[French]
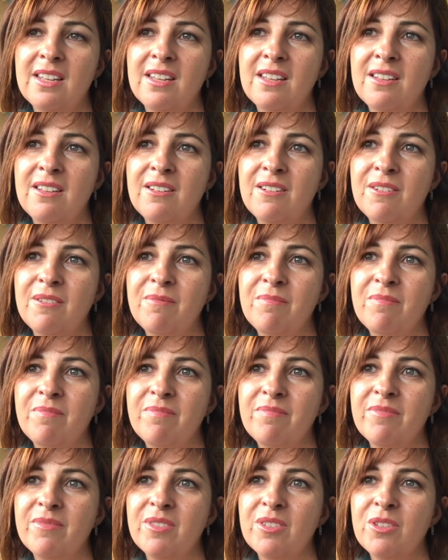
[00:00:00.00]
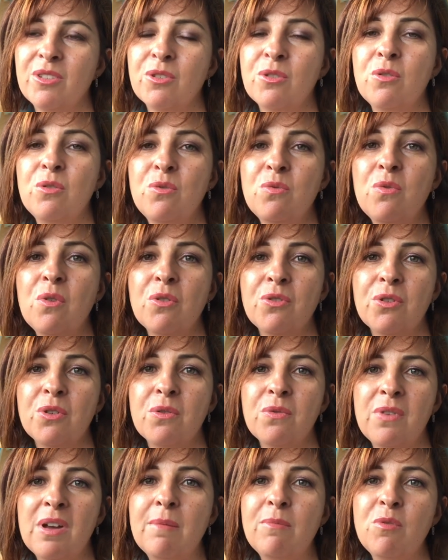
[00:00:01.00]
euh, ce que nous, en tant que
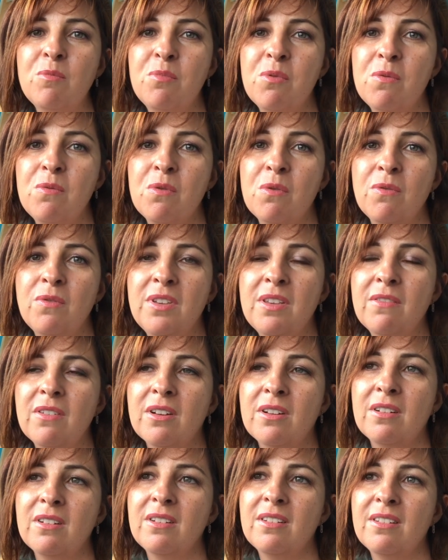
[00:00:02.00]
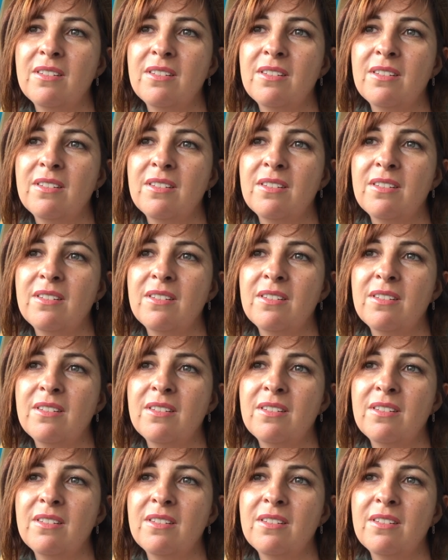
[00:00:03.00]
femmes, nous pouvons vivre,